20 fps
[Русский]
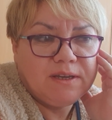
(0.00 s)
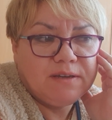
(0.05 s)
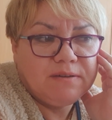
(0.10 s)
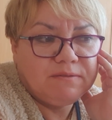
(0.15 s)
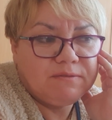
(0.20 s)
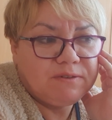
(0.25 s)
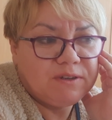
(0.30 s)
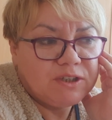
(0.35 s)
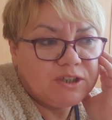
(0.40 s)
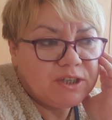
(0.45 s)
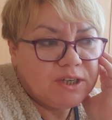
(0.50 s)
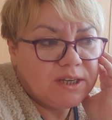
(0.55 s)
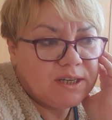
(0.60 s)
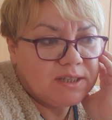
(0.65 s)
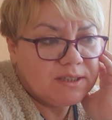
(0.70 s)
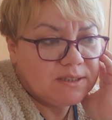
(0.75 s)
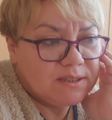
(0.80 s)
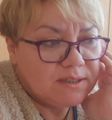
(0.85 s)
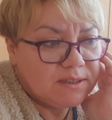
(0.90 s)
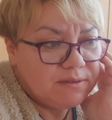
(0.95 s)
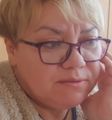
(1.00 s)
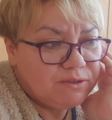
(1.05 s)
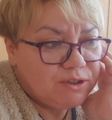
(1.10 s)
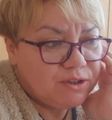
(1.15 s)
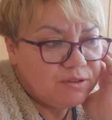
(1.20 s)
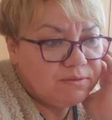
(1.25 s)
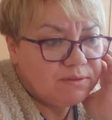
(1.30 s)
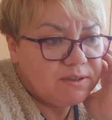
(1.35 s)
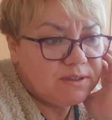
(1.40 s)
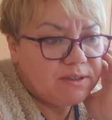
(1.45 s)
вашей
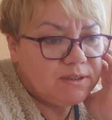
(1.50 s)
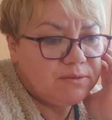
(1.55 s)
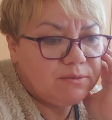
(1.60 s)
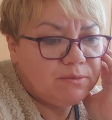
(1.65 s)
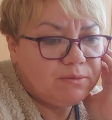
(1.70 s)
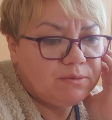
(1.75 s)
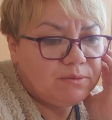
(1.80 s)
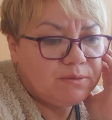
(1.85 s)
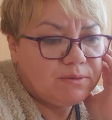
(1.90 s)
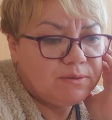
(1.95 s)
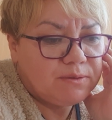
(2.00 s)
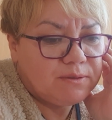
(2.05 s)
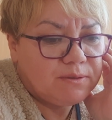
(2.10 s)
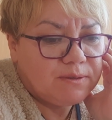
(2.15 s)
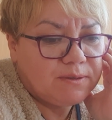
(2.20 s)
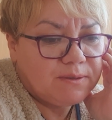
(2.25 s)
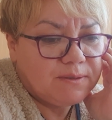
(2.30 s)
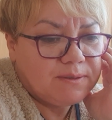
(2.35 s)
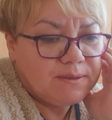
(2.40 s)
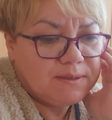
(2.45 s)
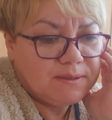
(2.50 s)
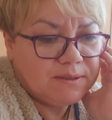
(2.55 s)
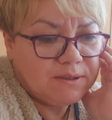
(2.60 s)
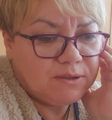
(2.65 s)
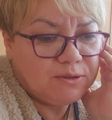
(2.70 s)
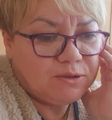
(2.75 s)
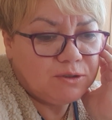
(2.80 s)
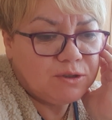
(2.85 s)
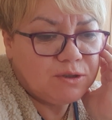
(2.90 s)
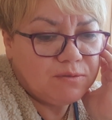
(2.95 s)
отзывчивостью, за
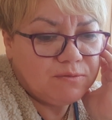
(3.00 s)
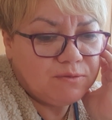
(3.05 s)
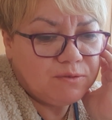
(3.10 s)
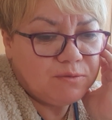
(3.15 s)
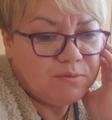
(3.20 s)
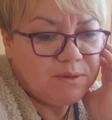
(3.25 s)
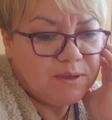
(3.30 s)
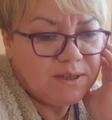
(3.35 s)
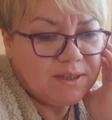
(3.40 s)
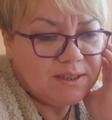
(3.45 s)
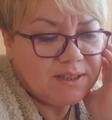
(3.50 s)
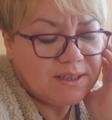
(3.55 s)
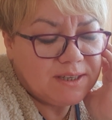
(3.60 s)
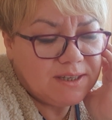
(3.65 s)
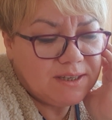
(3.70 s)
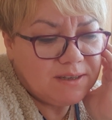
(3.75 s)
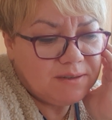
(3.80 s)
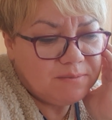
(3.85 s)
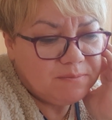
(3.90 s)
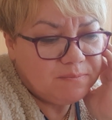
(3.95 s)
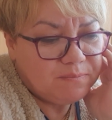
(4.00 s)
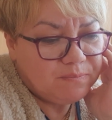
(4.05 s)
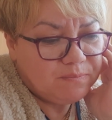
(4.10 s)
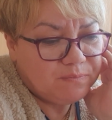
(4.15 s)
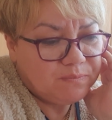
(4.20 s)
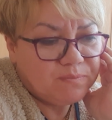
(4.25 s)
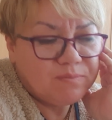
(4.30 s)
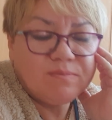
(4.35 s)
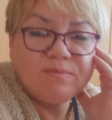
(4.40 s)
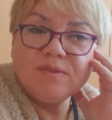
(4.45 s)
то, что вы у меня такие.
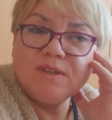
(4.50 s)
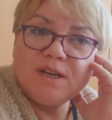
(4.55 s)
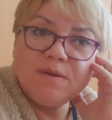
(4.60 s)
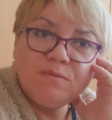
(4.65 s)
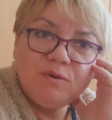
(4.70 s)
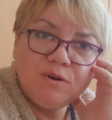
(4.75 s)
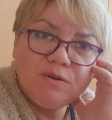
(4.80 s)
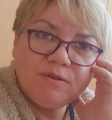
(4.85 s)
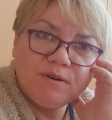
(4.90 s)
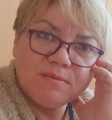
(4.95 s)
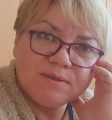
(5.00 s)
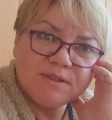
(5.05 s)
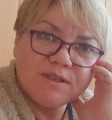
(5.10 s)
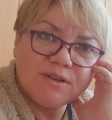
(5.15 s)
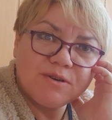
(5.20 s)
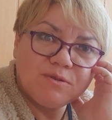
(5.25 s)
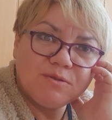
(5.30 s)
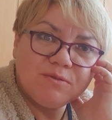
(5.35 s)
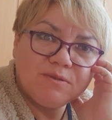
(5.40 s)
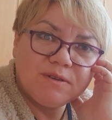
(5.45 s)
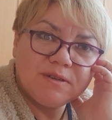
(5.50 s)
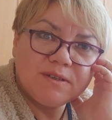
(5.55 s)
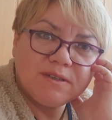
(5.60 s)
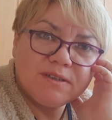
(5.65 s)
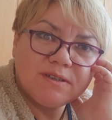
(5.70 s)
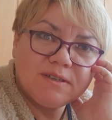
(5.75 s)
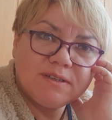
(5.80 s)
Дай Бог вам здоровья.